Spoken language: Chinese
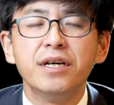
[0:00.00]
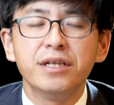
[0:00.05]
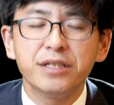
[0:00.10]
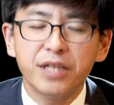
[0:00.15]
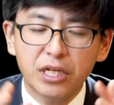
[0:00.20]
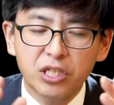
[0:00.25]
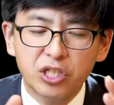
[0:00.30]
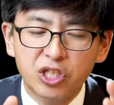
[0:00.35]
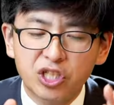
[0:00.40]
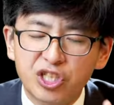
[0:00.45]

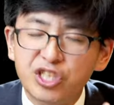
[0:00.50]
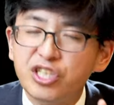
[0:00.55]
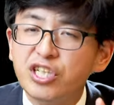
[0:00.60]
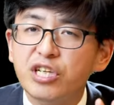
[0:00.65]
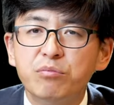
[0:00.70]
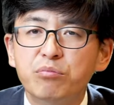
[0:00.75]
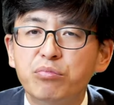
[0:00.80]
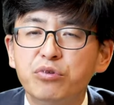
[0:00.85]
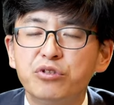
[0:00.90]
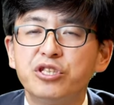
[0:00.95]
但诗
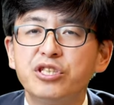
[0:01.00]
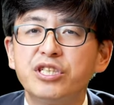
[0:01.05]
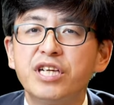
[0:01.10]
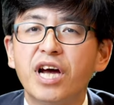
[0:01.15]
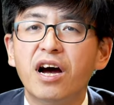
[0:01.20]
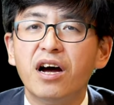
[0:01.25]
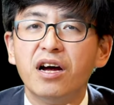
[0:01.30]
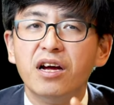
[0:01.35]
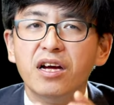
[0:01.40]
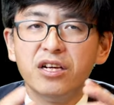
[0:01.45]
人不是这
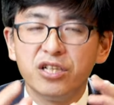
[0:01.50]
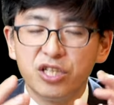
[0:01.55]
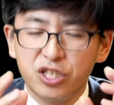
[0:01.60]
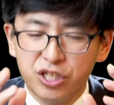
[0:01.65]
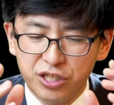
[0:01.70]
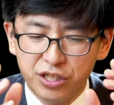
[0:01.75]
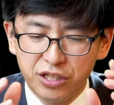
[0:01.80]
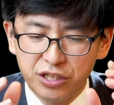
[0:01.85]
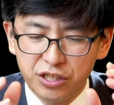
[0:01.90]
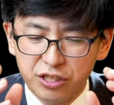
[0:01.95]
样，
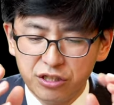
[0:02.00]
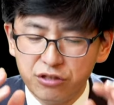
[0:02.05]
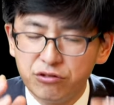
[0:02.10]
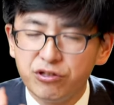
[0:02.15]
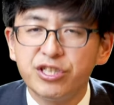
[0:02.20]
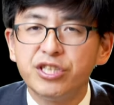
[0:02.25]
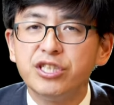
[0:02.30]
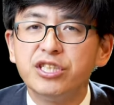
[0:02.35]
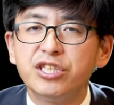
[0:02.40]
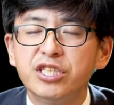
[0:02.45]
诗人是有
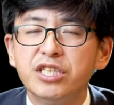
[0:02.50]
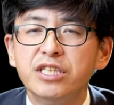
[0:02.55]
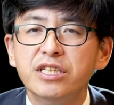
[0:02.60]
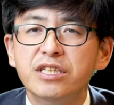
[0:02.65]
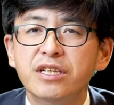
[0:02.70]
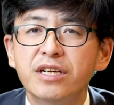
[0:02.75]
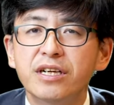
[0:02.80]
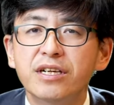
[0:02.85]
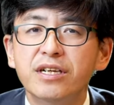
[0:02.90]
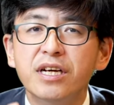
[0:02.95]
信心的
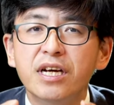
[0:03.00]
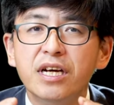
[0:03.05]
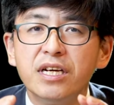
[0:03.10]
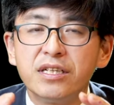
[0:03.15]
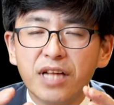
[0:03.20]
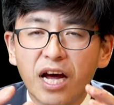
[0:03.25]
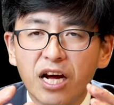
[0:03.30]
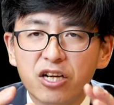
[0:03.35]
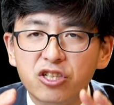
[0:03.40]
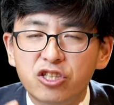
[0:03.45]
人，
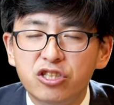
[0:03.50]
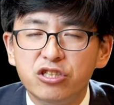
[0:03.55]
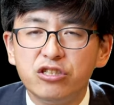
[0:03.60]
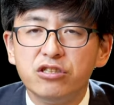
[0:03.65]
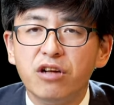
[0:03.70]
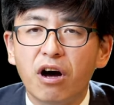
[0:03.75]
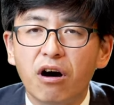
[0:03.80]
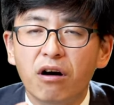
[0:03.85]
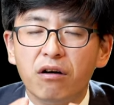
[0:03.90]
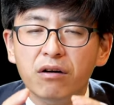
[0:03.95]
他知
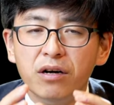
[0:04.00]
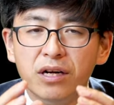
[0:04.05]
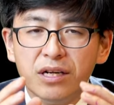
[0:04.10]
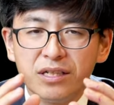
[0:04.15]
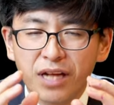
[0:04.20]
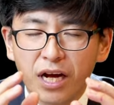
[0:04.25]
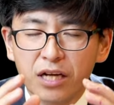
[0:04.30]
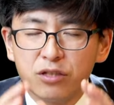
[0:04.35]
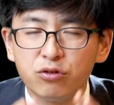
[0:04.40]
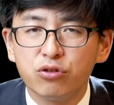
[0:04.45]
道
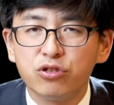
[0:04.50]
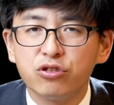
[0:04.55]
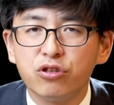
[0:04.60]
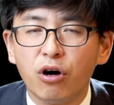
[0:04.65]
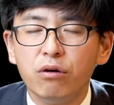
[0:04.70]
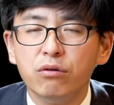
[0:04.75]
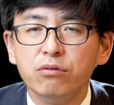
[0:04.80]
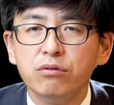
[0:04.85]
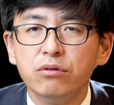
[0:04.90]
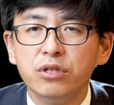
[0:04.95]
他所
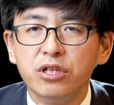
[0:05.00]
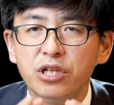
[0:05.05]
遭遇